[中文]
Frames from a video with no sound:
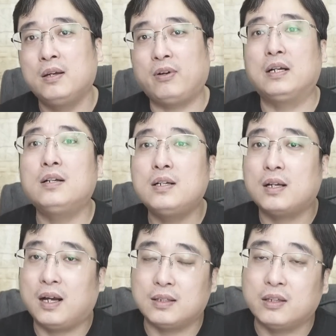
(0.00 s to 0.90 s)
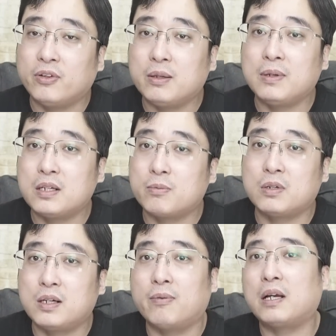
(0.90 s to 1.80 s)
反正是啊，你菲律宾是不
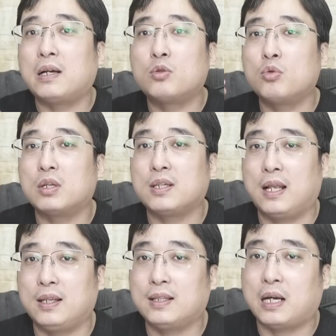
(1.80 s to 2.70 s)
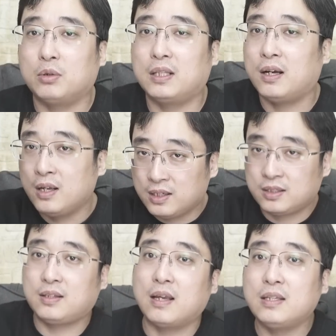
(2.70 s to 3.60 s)
是认为跟中国签了一大堆的
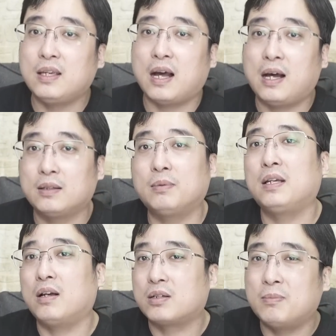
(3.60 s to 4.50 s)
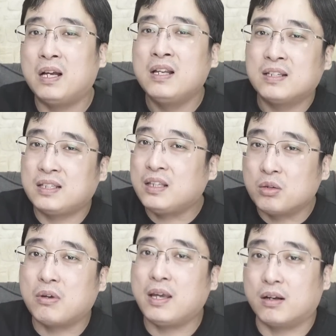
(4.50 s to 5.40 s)
协议啊？对不对？要什么新能
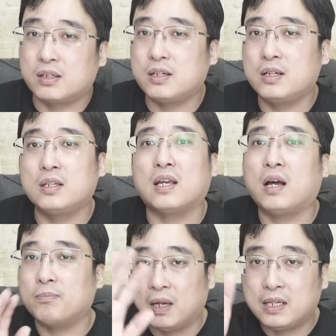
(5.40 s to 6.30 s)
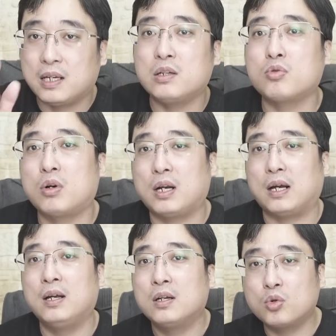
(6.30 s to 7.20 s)
源也要支持你啊？没这一说了。
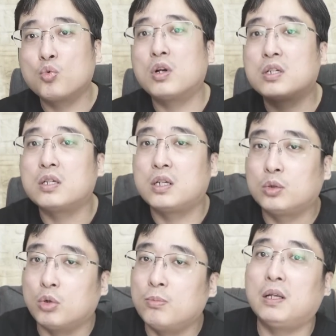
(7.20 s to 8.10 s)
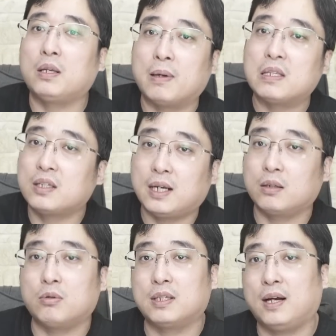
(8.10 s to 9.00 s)
中国支持东盟里面其他的
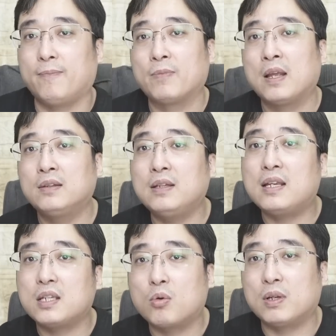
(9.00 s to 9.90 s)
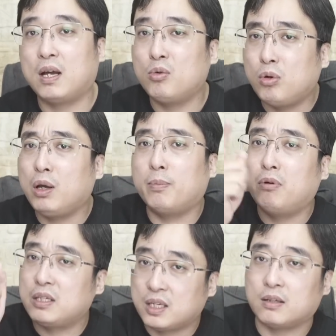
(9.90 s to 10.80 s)
国家，那些国家会不会
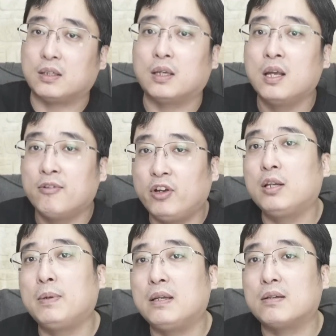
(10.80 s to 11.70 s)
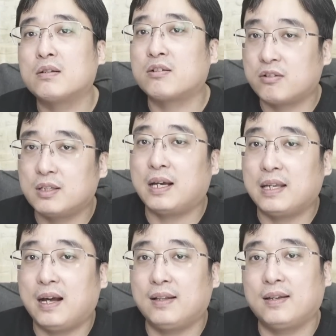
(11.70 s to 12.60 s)
向你菲律宾施加
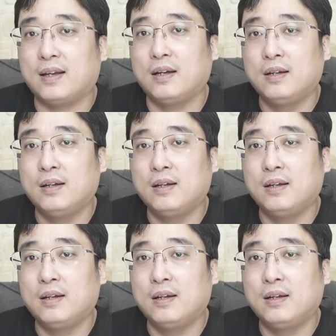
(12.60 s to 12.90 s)
压力啊？